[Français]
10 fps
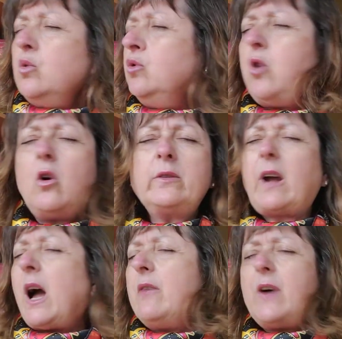ou dans le
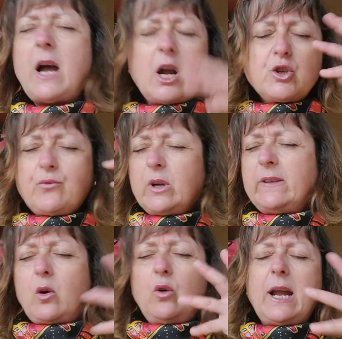travail, je vois
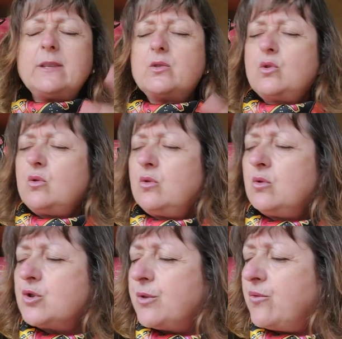des
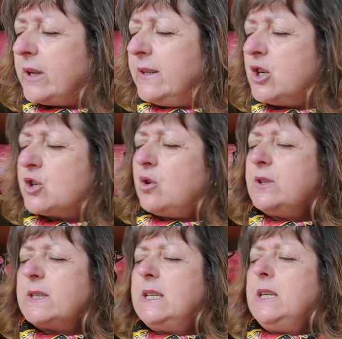relations, je vois des
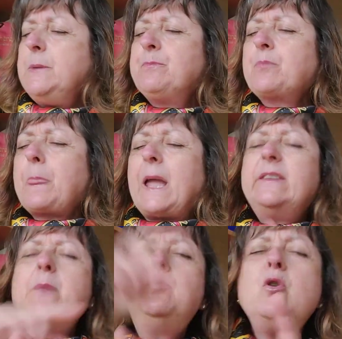choses qui...
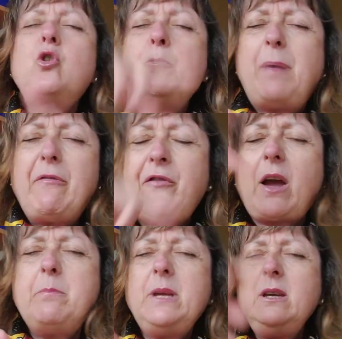des boucles pas
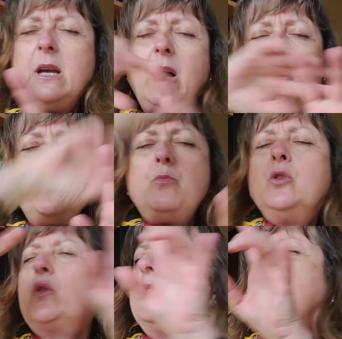fermées. On me
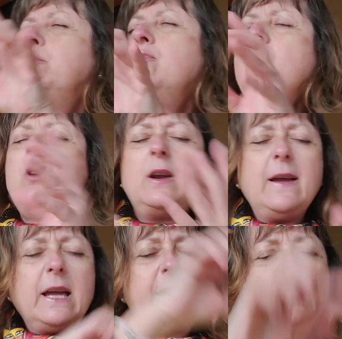montre des boucles
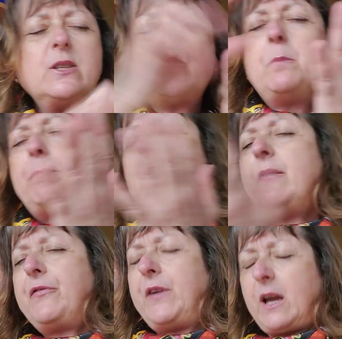qui ne sont
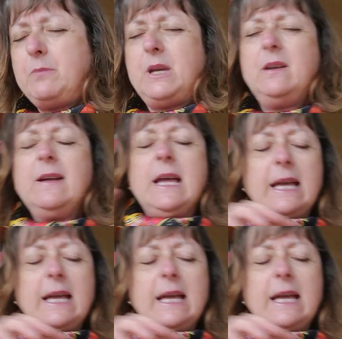pas fermées.